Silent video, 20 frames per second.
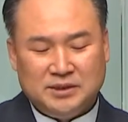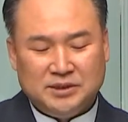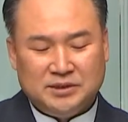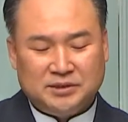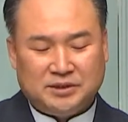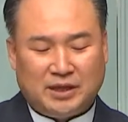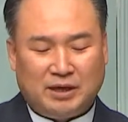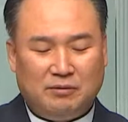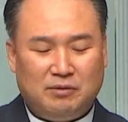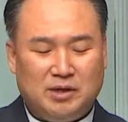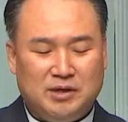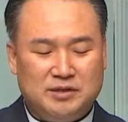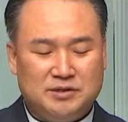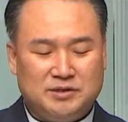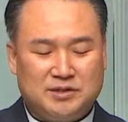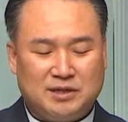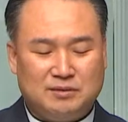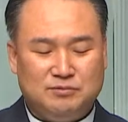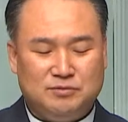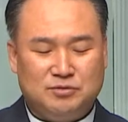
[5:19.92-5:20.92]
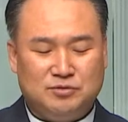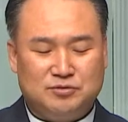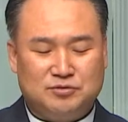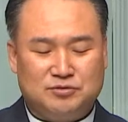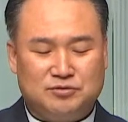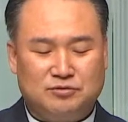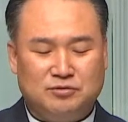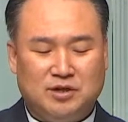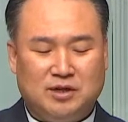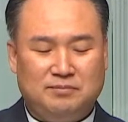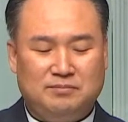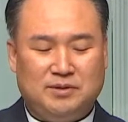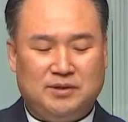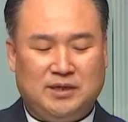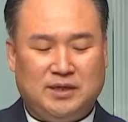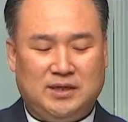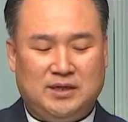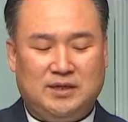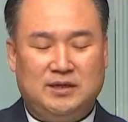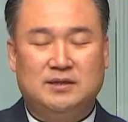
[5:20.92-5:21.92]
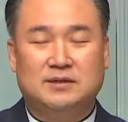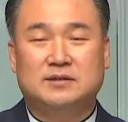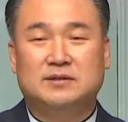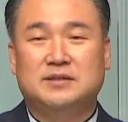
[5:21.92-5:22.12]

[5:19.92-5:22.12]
대화는 참으로 중요합니다.